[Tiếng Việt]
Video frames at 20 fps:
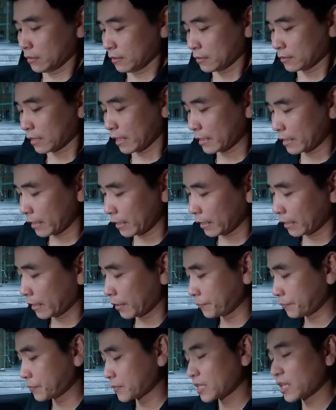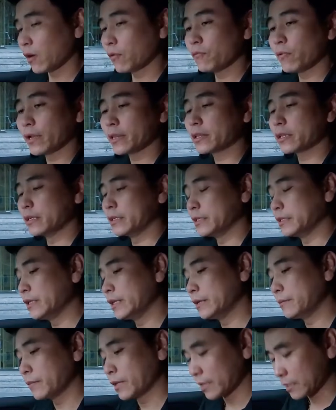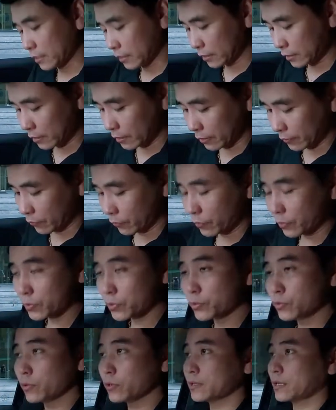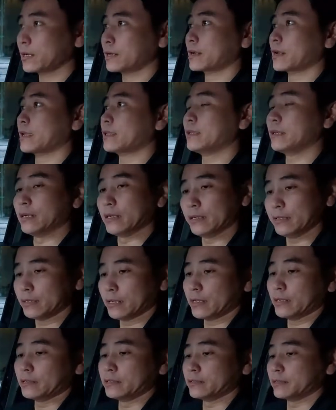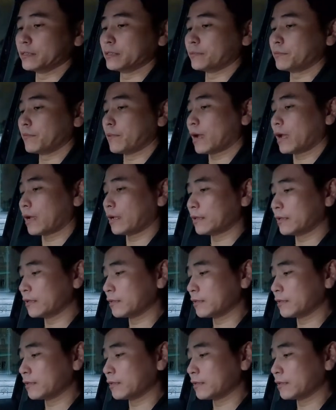tại vì à, không phải tự nhiên mà từ thời vua chúa tất cả những cái người mà